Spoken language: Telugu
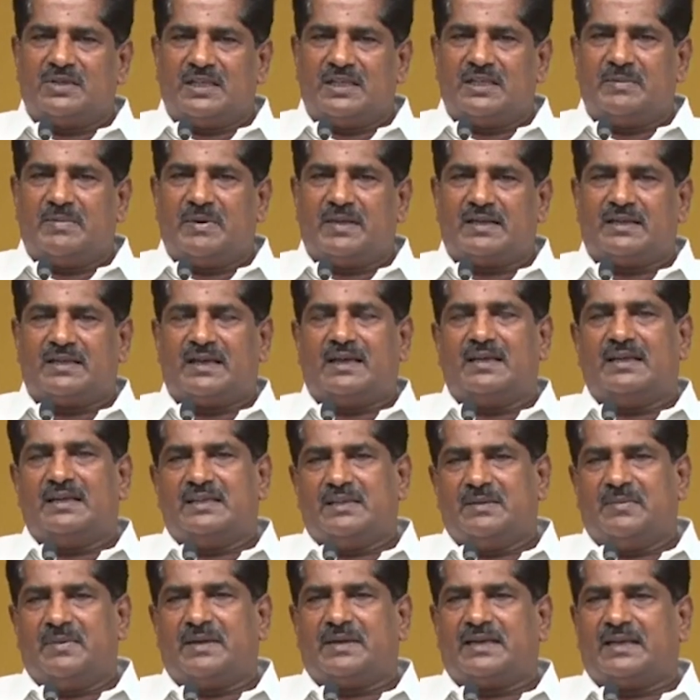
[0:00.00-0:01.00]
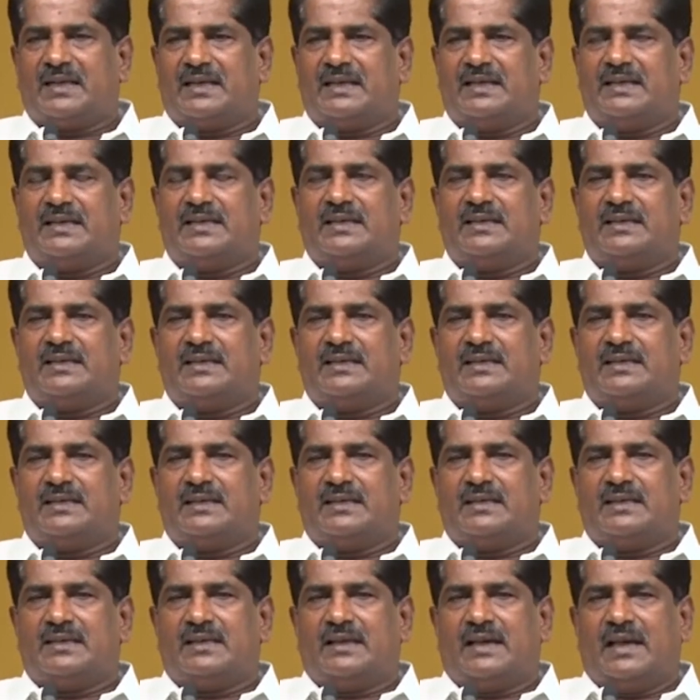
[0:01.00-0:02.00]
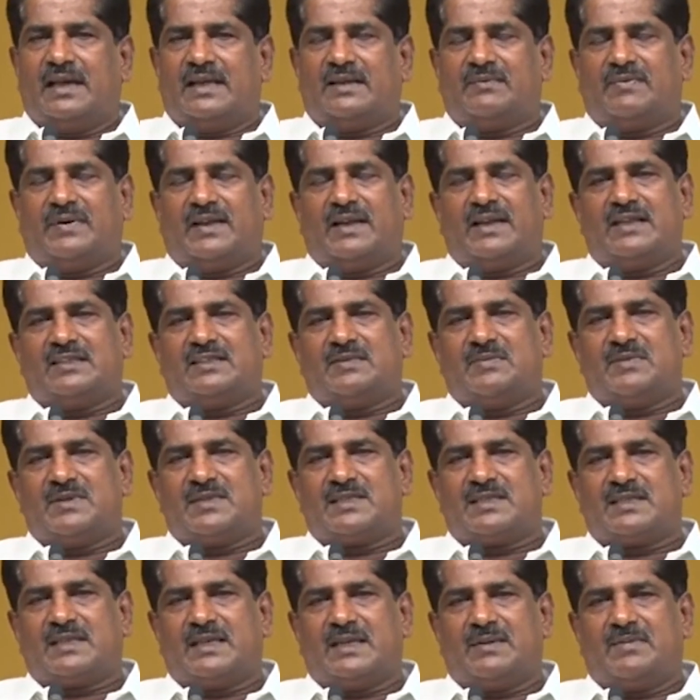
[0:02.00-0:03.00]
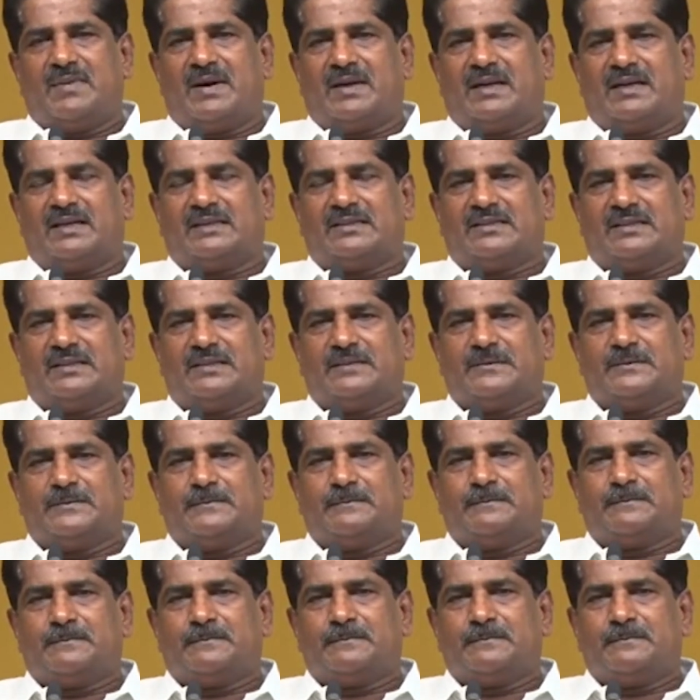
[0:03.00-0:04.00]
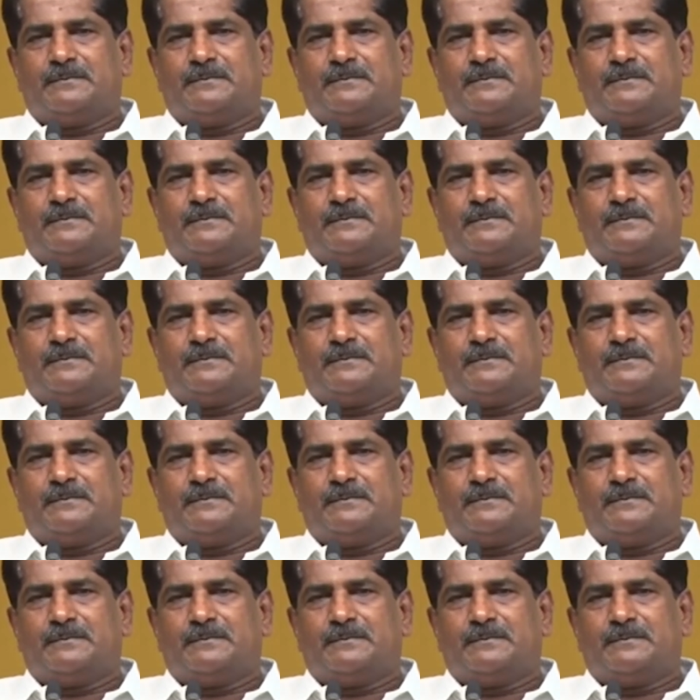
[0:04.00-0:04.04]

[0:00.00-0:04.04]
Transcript: ముందు అది పెట్టాలి ఇది పెట్టాలి ఆయన ఫైనాన్స్ మినిస్టర్ గారు మాట్లాడతాడు